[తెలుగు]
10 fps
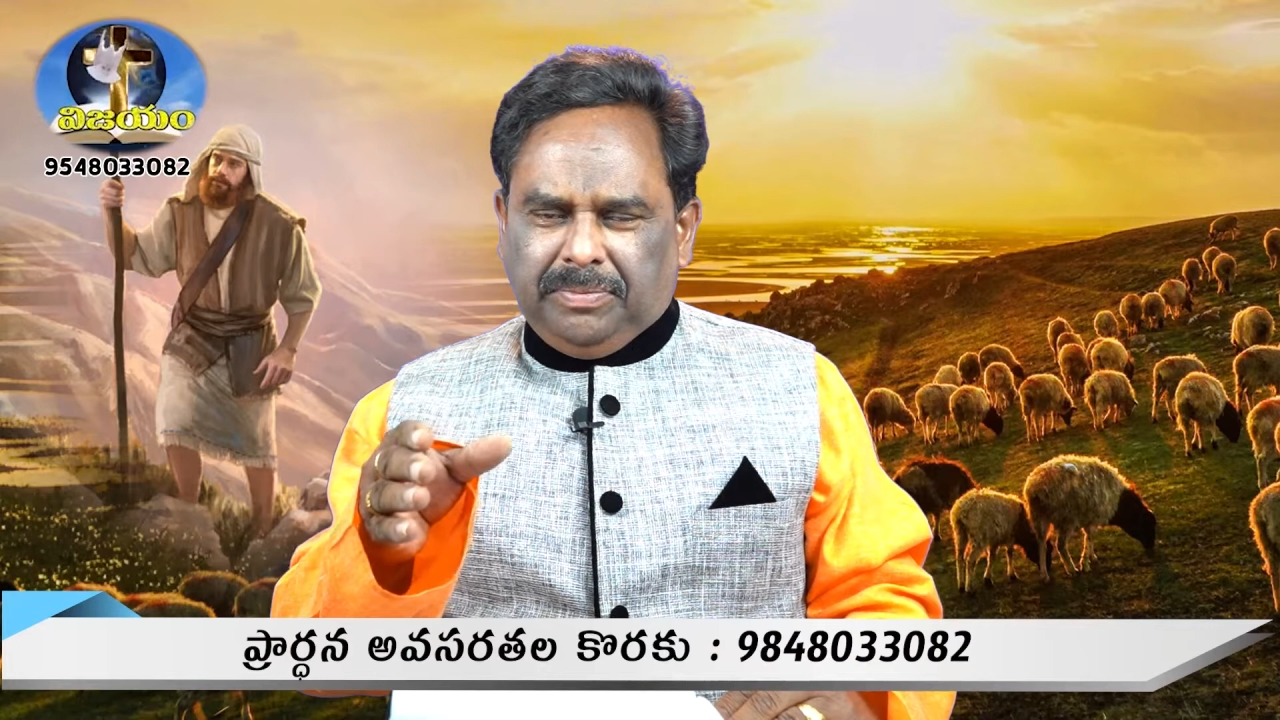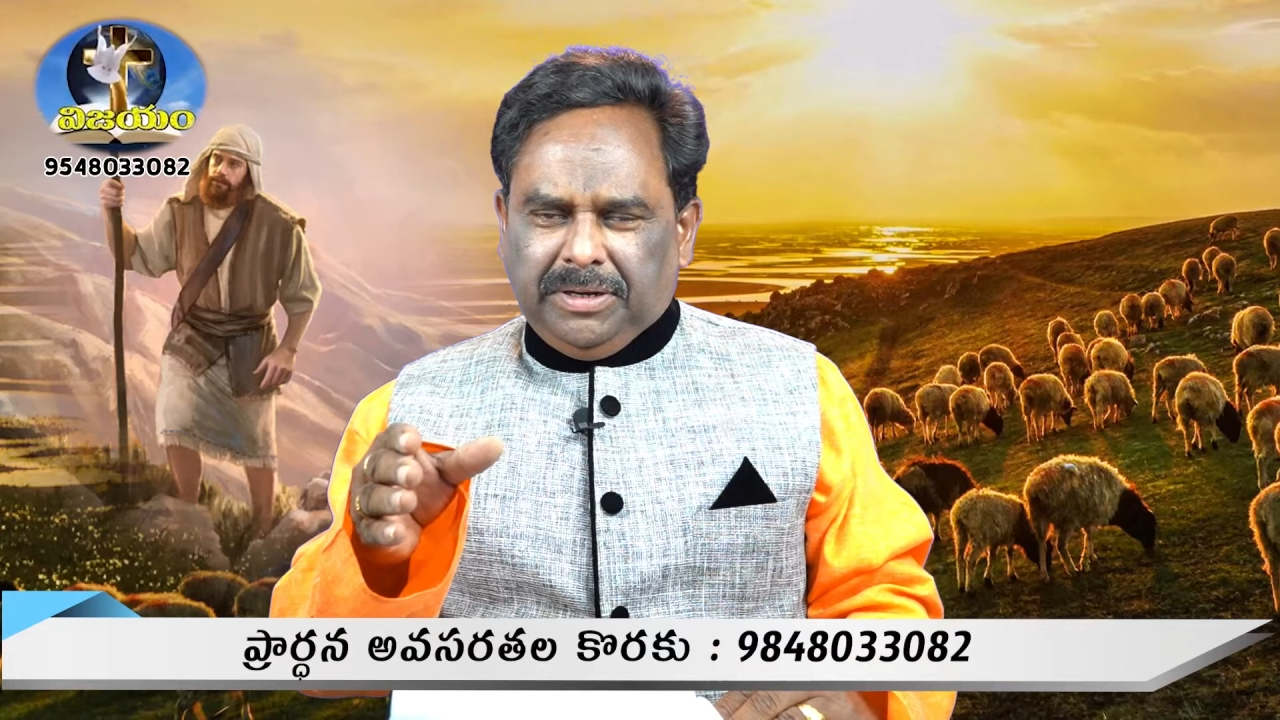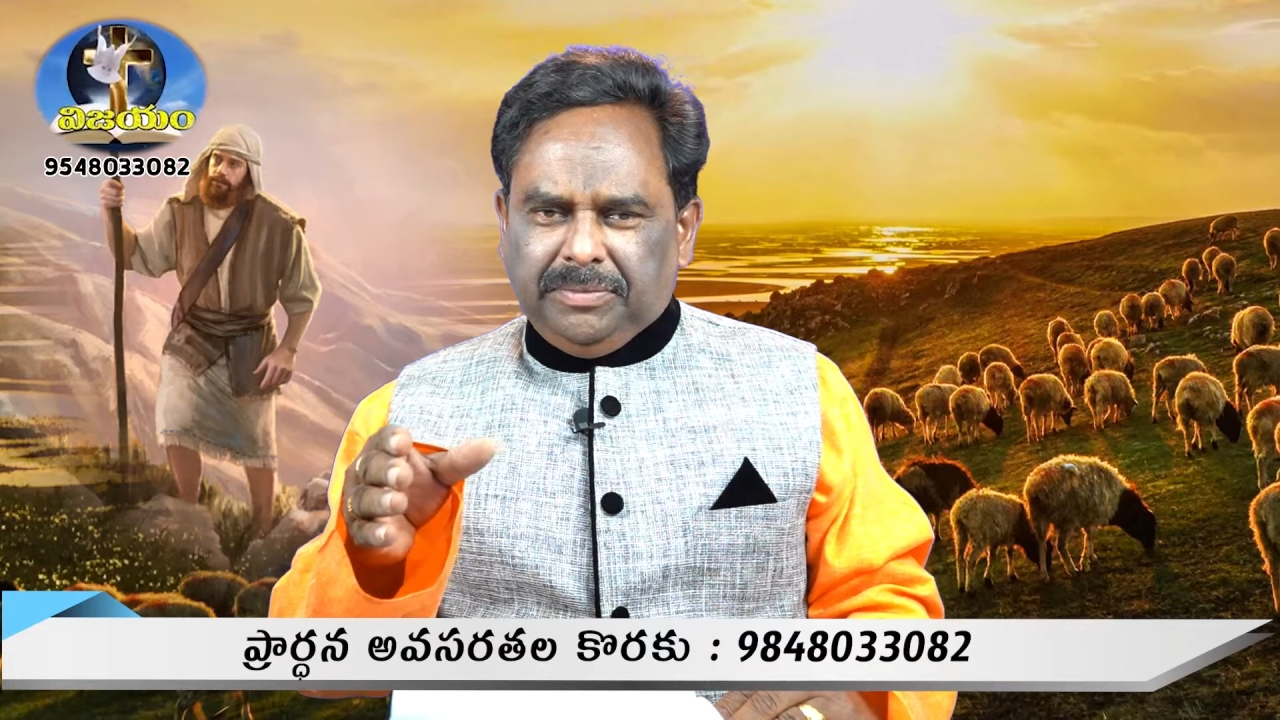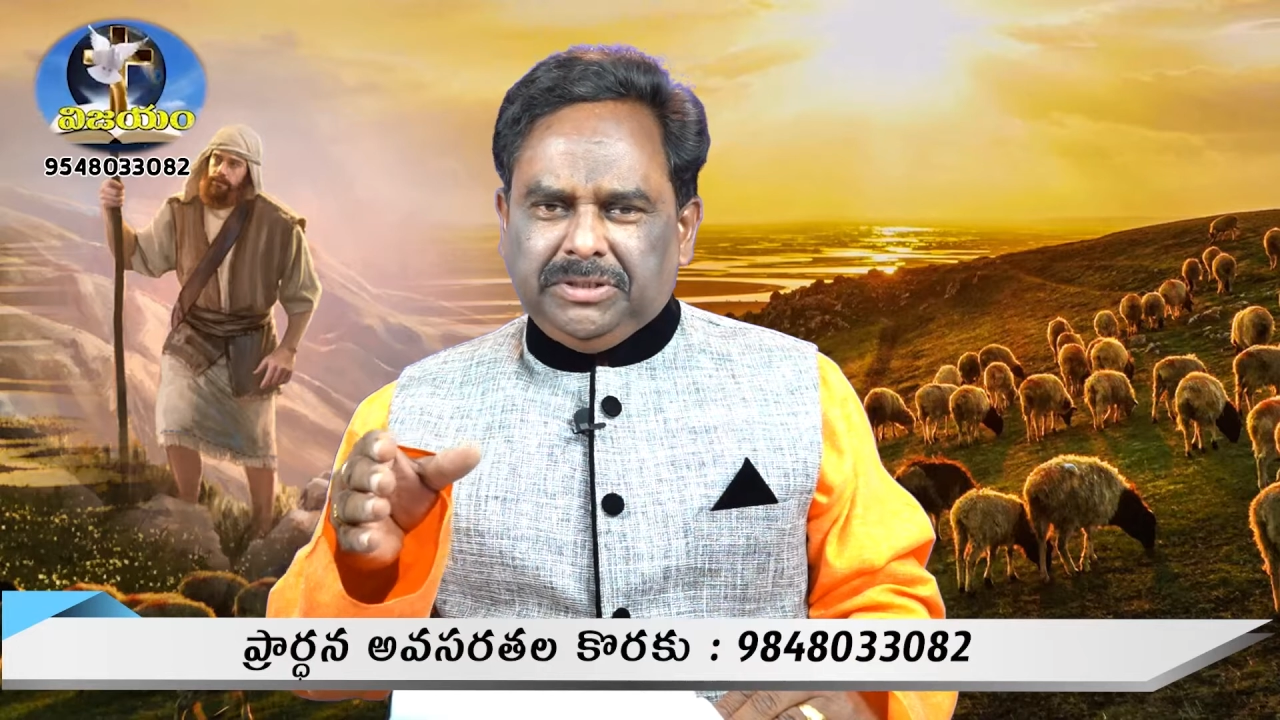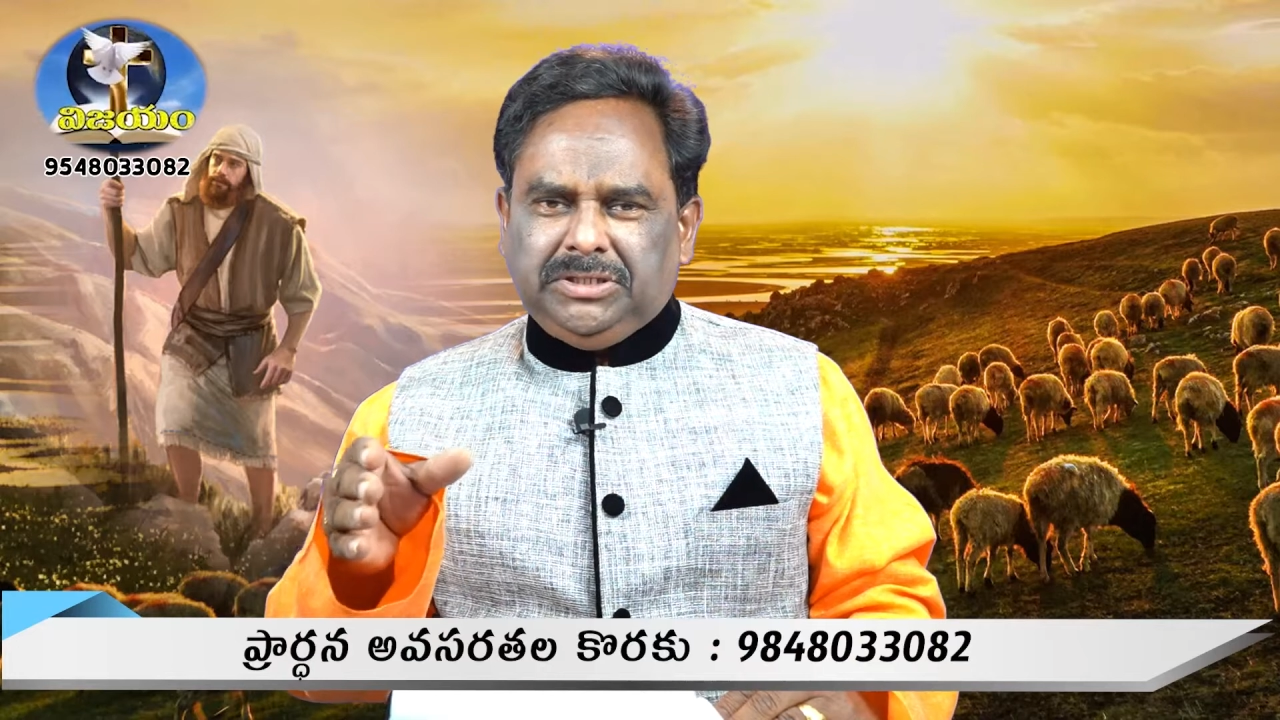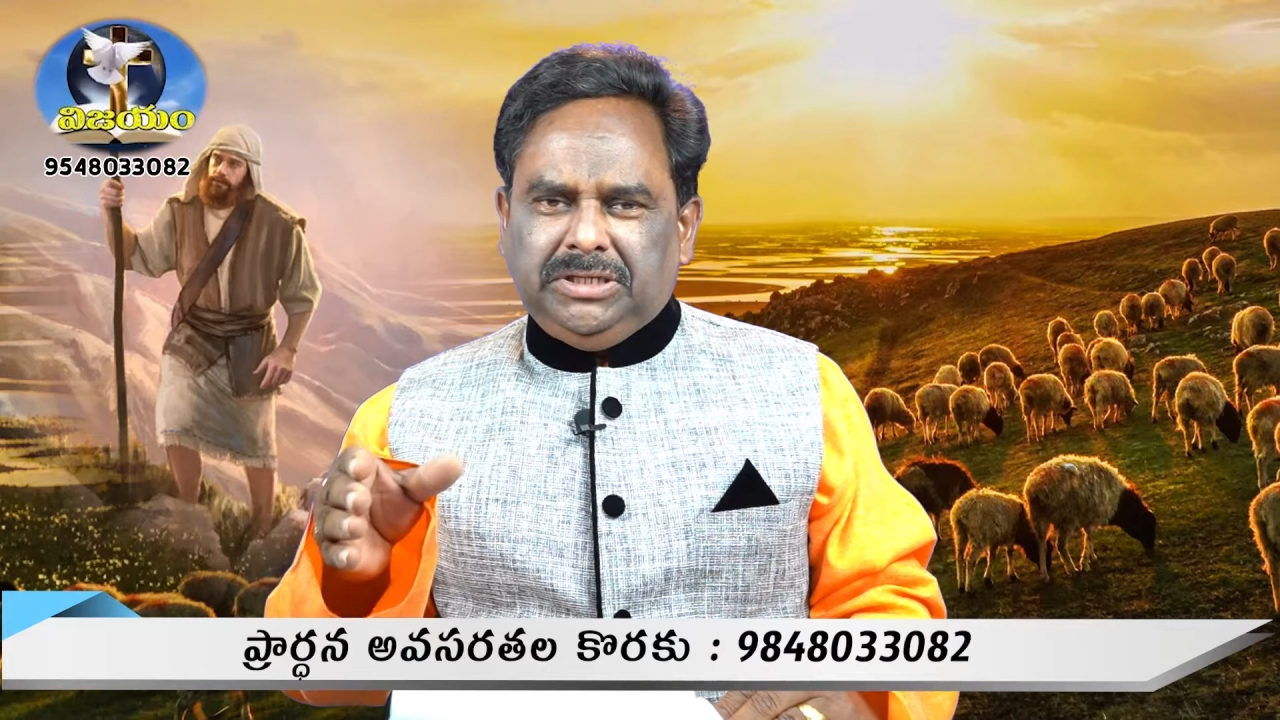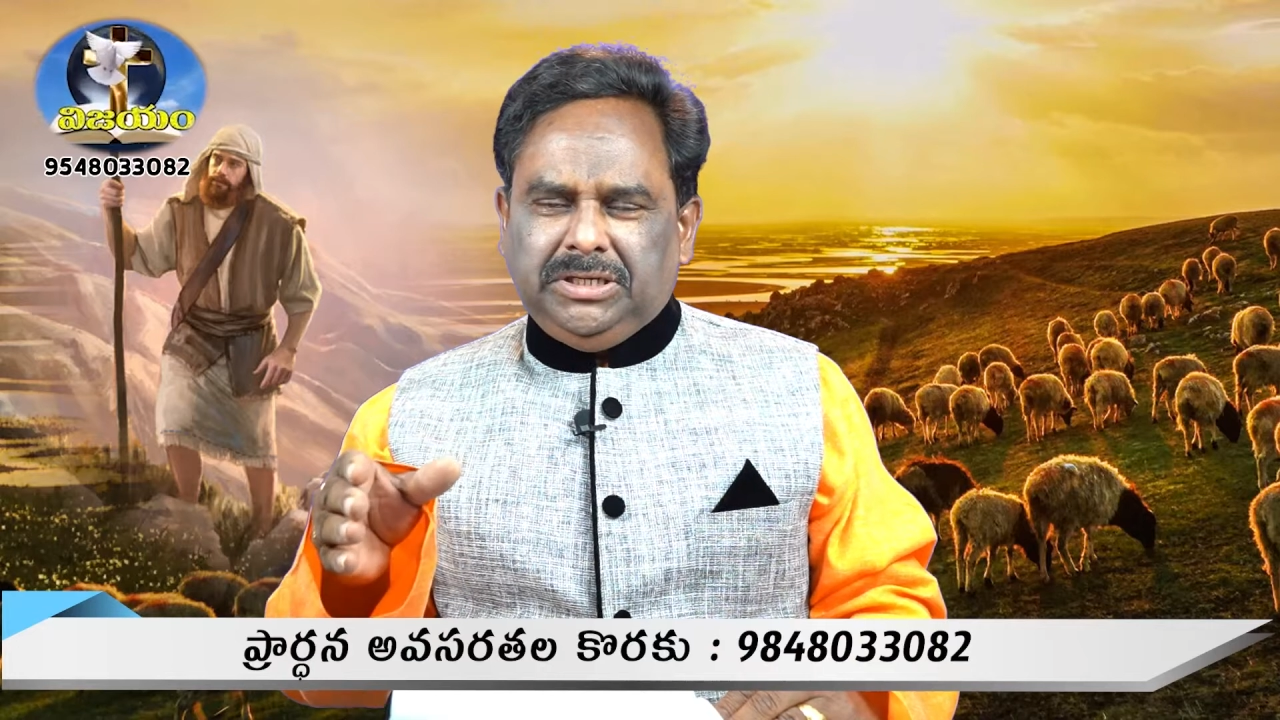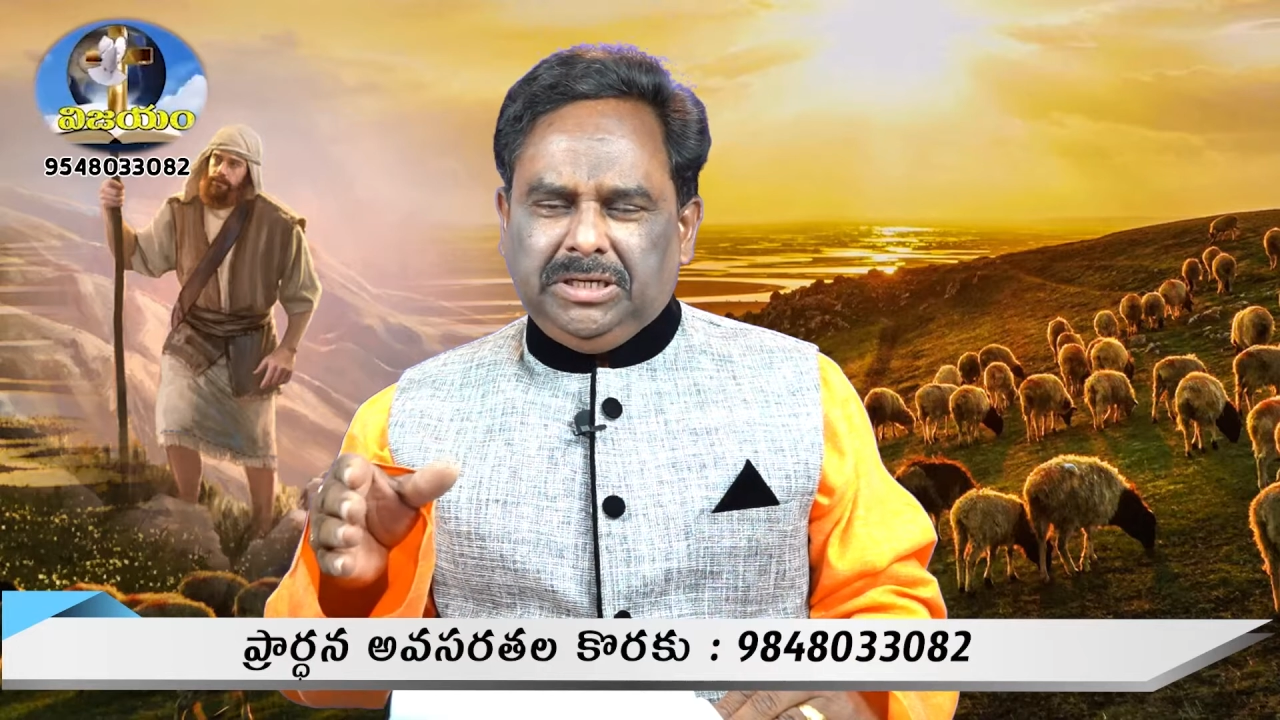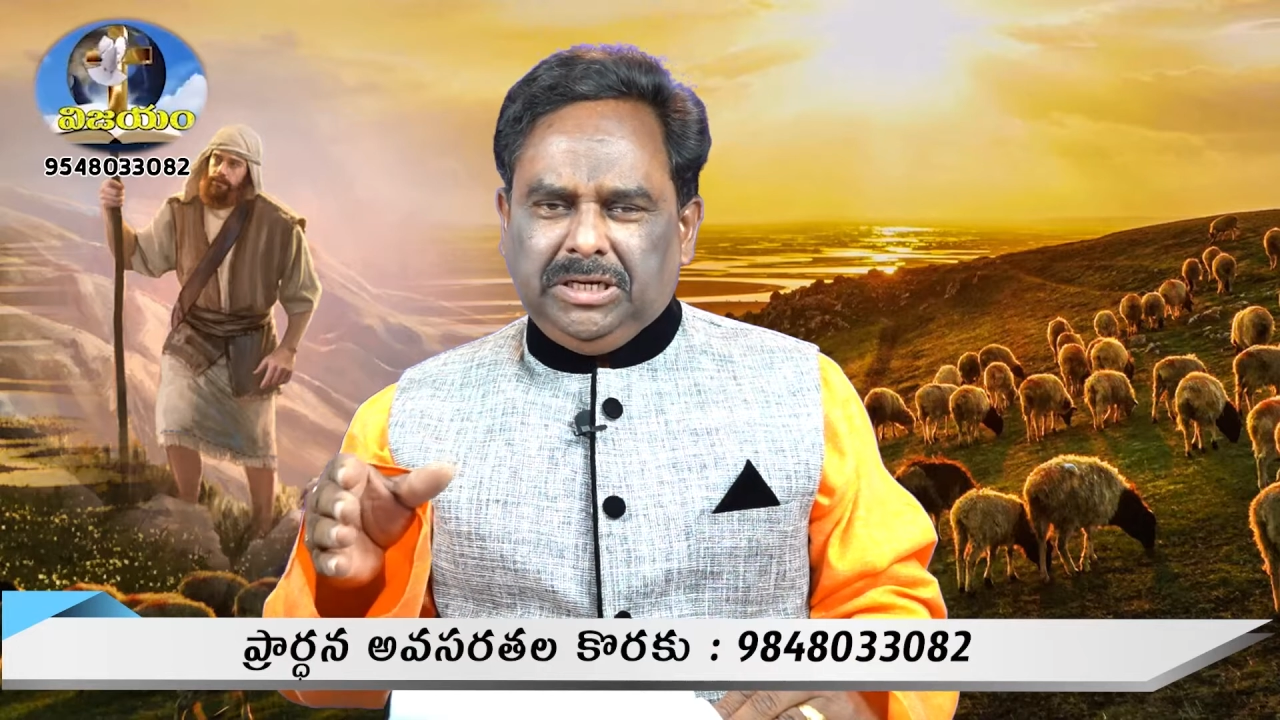ప్రేమించి